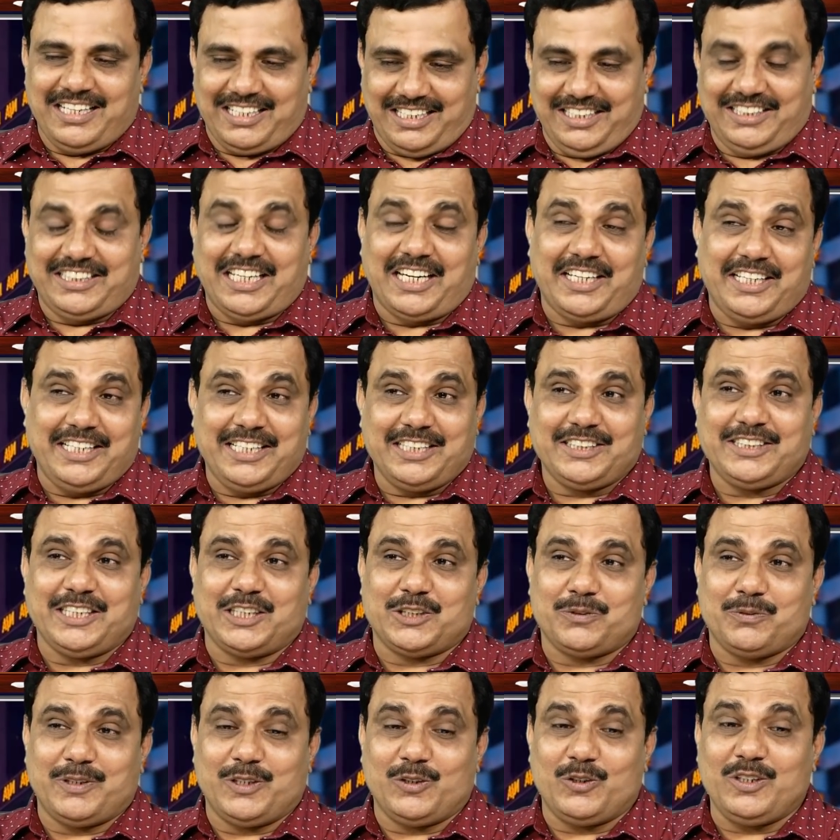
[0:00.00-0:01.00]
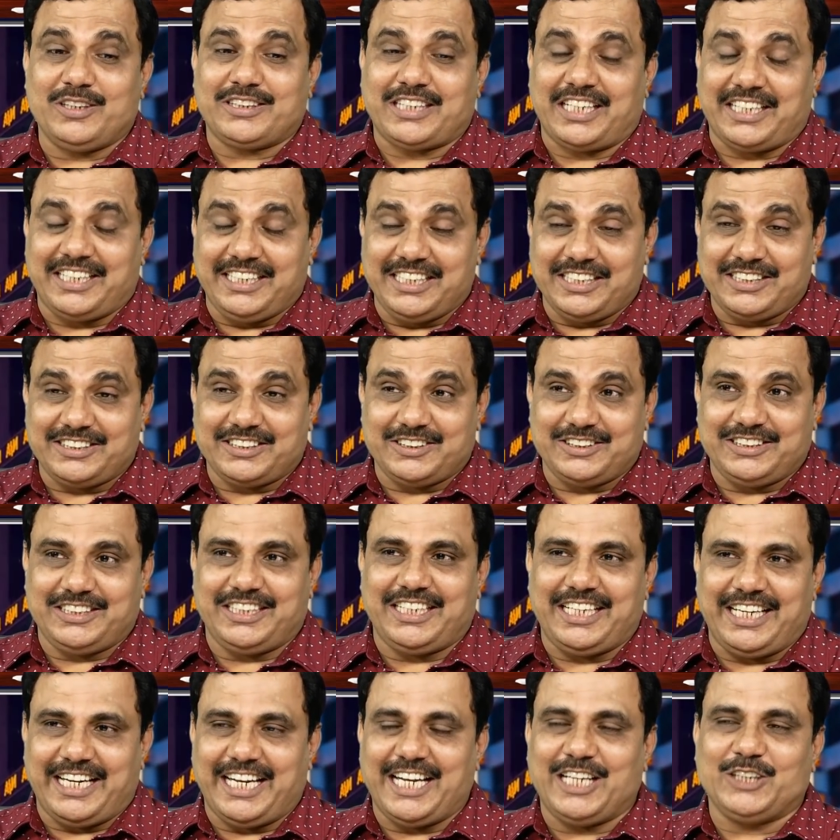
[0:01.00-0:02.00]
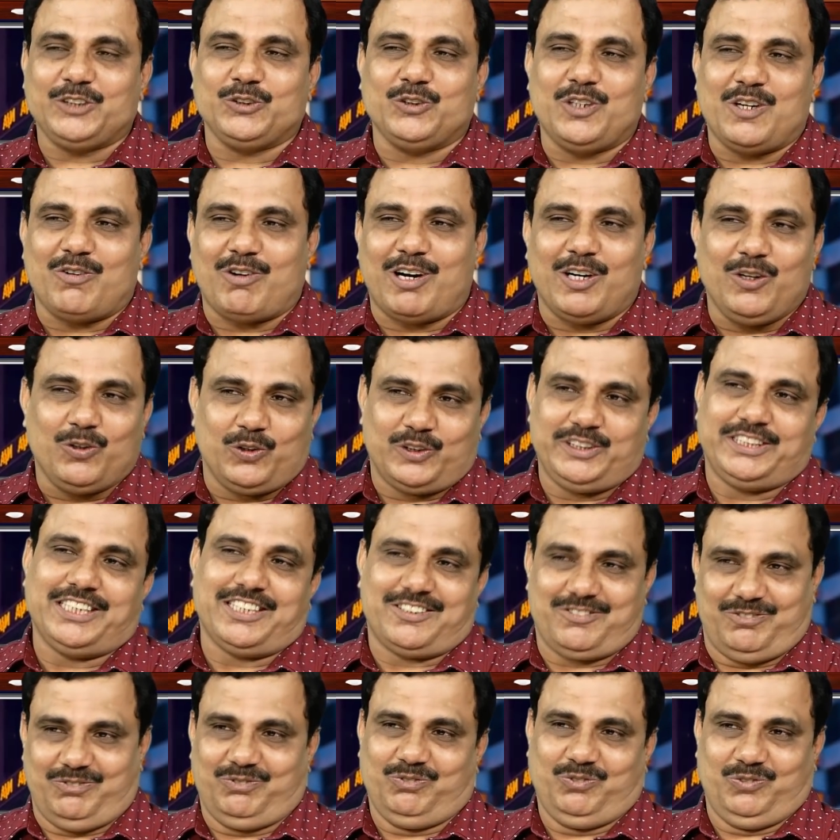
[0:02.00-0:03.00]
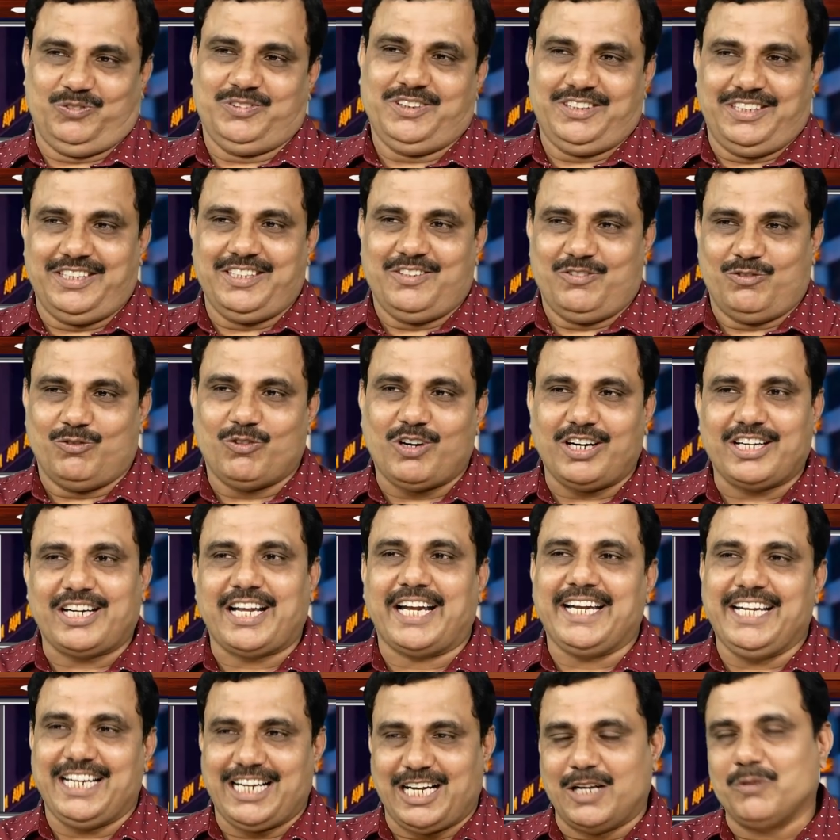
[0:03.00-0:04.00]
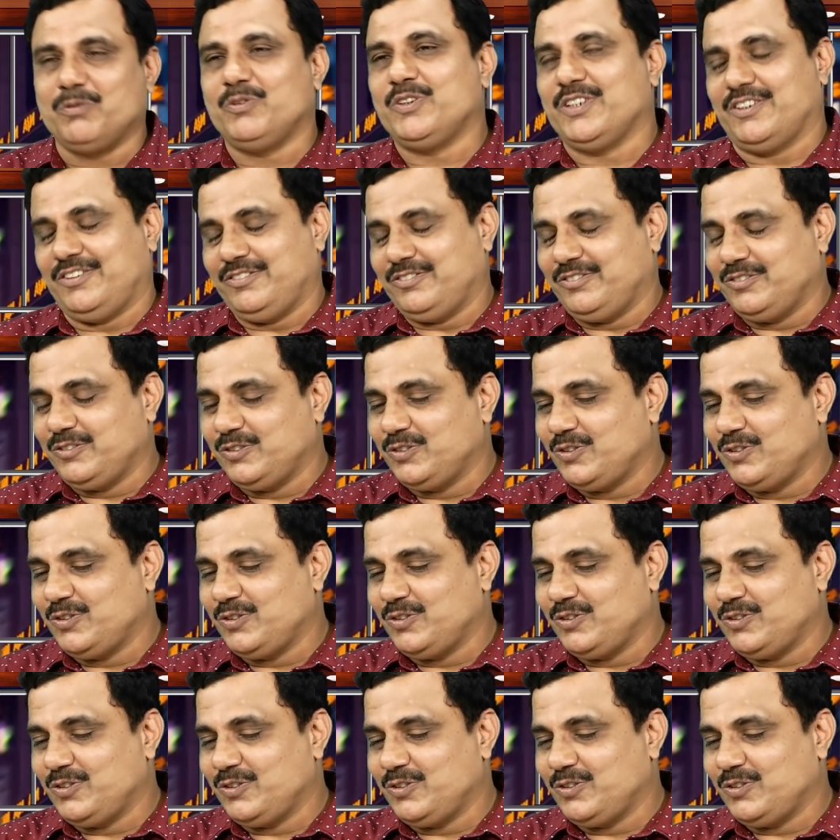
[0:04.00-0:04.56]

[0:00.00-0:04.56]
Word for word: నీకు థర్టీ ఇయర్స్ ఎక్స్పీరియన్స్ థర్టీ ఇయర్స్ ఏజ్ ఉన్న వాళ్ళు వచ్చారు వాట్ ఐ అబ్జర్వ్